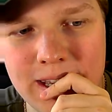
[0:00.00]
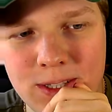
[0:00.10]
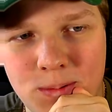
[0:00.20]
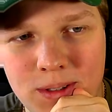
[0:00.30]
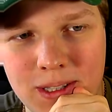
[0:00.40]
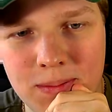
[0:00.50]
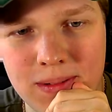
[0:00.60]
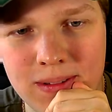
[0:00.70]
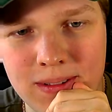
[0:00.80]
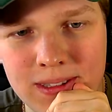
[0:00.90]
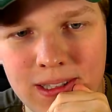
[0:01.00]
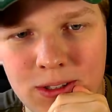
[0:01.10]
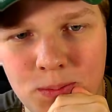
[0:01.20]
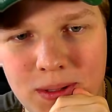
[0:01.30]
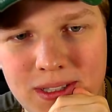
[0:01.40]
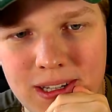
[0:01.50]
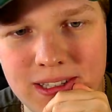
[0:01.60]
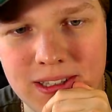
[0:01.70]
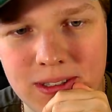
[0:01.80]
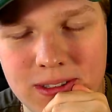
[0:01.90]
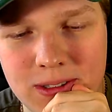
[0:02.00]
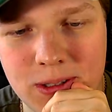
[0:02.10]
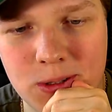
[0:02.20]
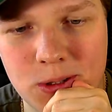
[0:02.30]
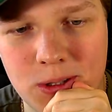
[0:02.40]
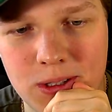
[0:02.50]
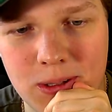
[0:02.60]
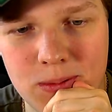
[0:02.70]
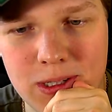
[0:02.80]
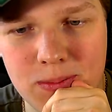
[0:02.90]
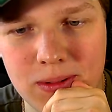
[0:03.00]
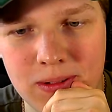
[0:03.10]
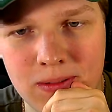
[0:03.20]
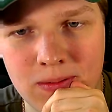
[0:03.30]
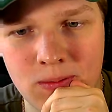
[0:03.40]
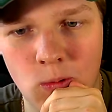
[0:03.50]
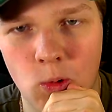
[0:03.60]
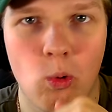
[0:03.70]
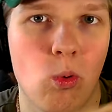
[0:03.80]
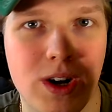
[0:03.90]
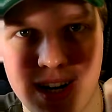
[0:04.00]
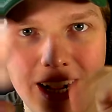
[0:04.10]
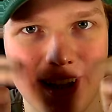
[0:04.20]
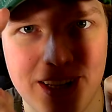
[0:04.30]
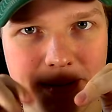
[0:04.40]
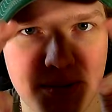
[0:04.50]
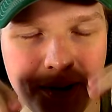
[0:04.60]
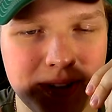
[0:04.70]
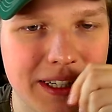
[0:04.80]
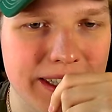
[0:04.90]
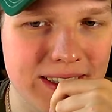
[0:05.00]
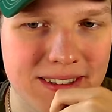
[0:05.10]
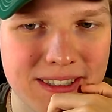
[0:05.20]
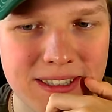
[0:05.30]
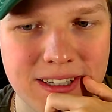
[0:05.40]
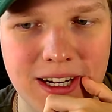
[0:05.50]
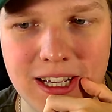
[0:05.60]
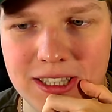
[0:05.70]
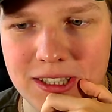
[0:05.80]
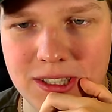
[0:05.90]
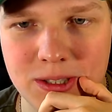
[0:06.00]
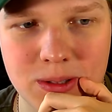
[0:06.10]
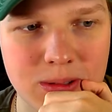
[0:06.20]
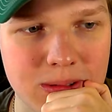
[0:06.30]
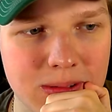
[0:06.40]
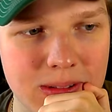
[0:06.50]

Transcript: Я думал, там э, вот эту посадят за то, что она там типа украла ребенка. А их-то что?